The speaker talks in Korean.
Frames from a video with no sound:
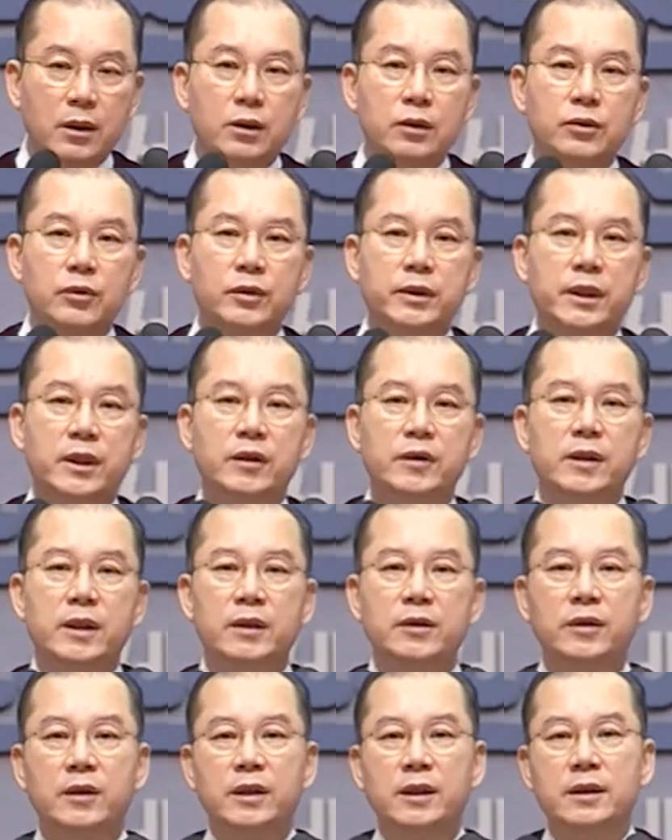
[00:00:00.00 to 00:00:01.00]
둘째로
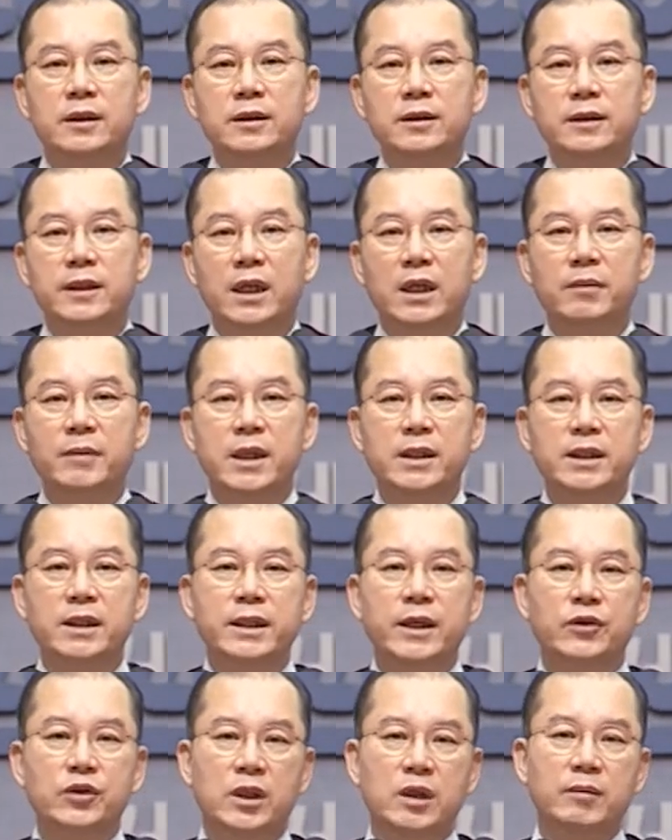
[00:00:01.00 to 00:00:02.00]
성도는 재림하실
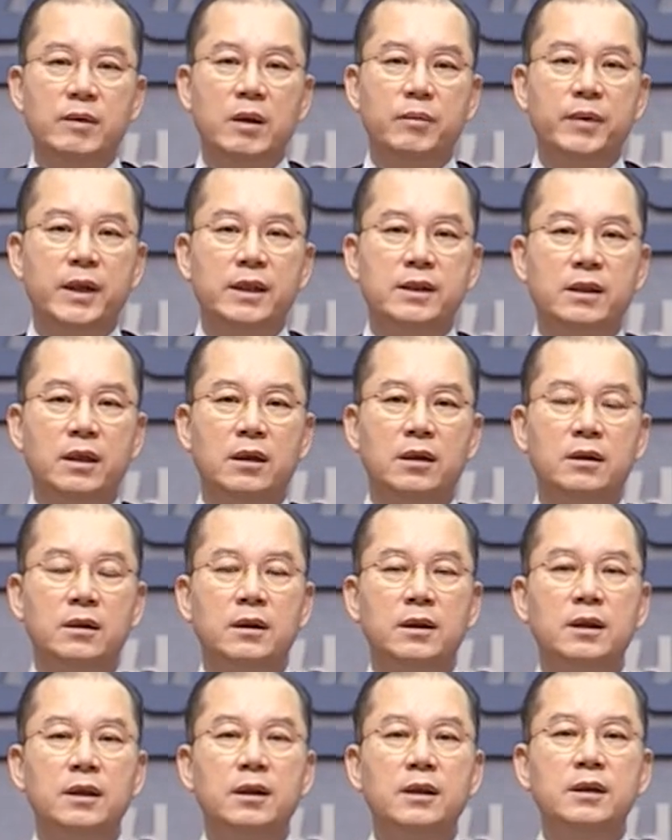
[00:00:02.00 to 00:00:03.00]
예수님
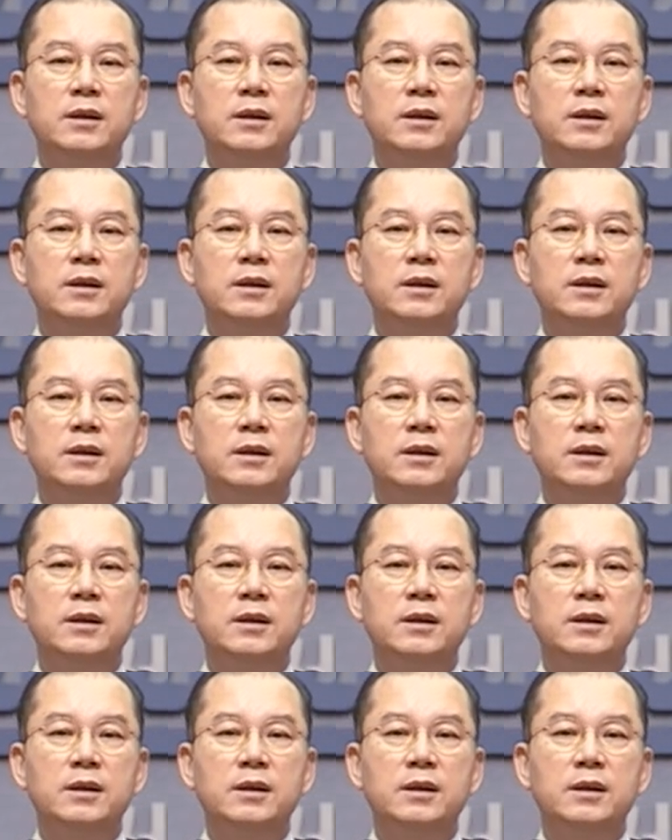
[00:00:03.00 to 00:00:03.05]
앞에서